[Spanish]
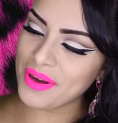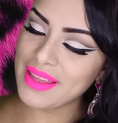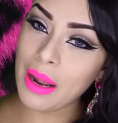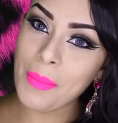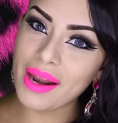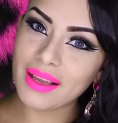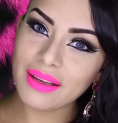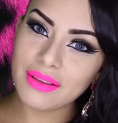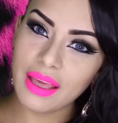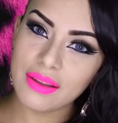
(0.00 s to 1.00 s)
pues de la
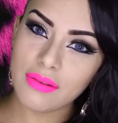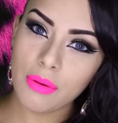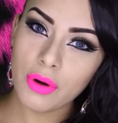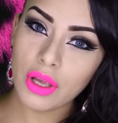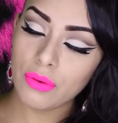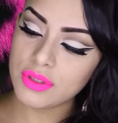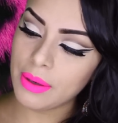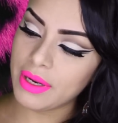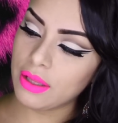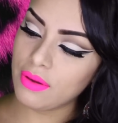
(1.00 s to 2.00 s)
marca es como que un
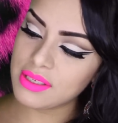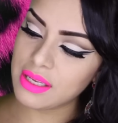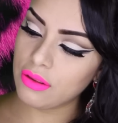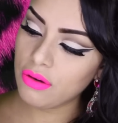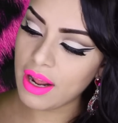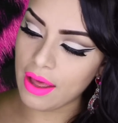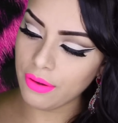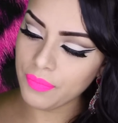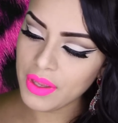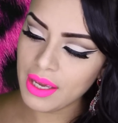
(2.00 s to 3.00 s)
llaverito así en
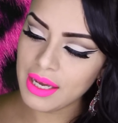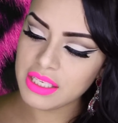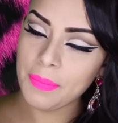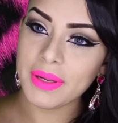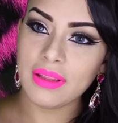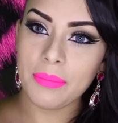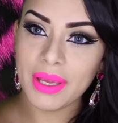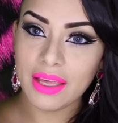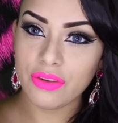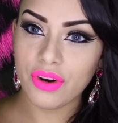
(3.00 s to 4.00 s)
dorado. Esta parte
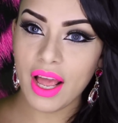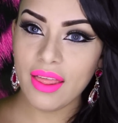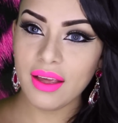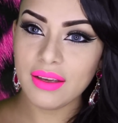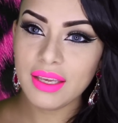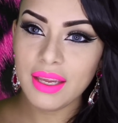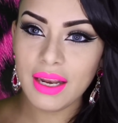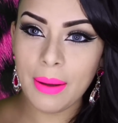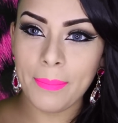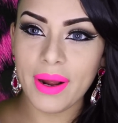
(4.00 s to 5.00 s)
también es dorada y
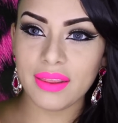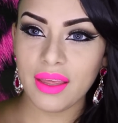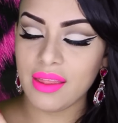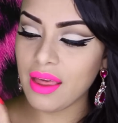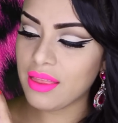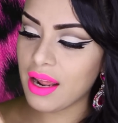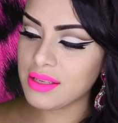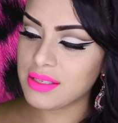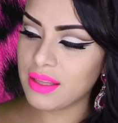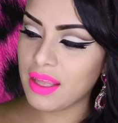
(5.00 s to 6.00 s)
en la parte de
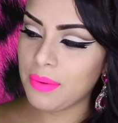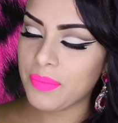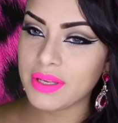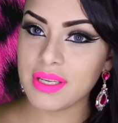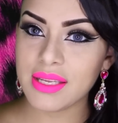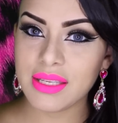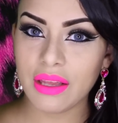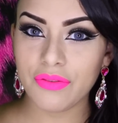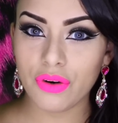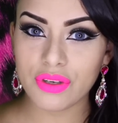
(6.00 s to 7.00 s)
atrás tiene pues
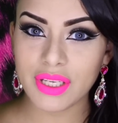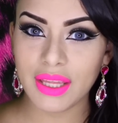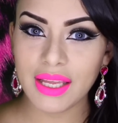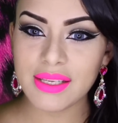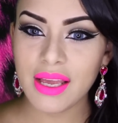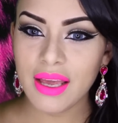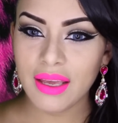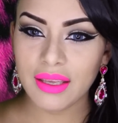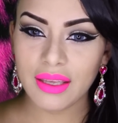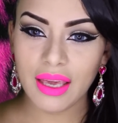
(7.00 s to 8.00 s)
estas florcitas
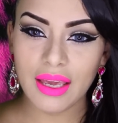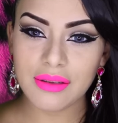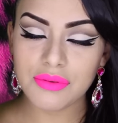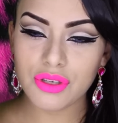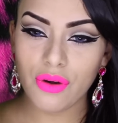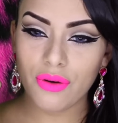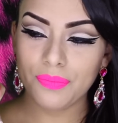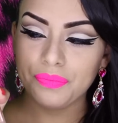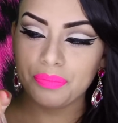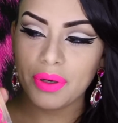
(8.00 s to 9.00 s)
que
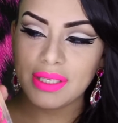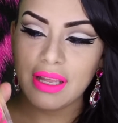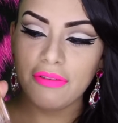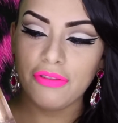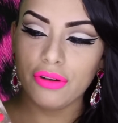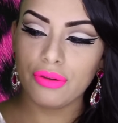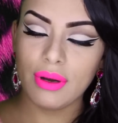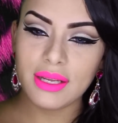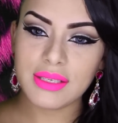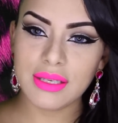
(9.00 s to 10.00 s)
son pues de
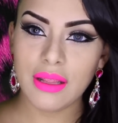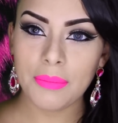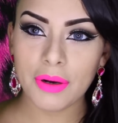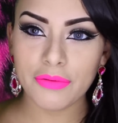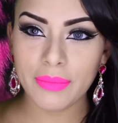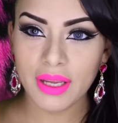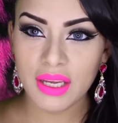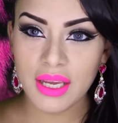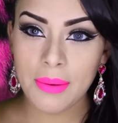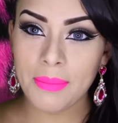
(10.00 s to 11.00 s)
fondo así del perfume.
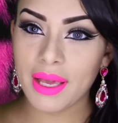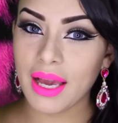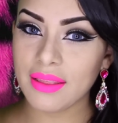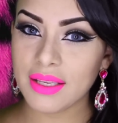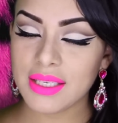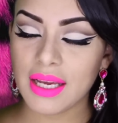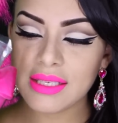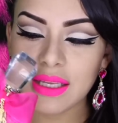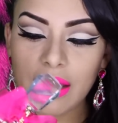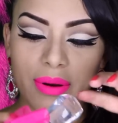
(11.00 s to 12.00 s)
Me encanta
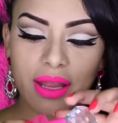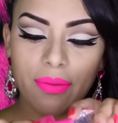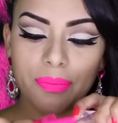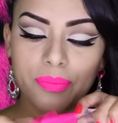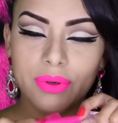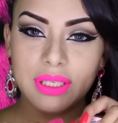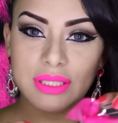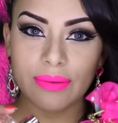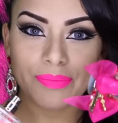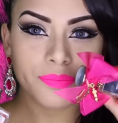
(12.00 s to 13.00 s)
chicas y de verdad
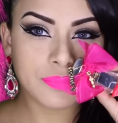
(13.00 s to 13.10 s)
pues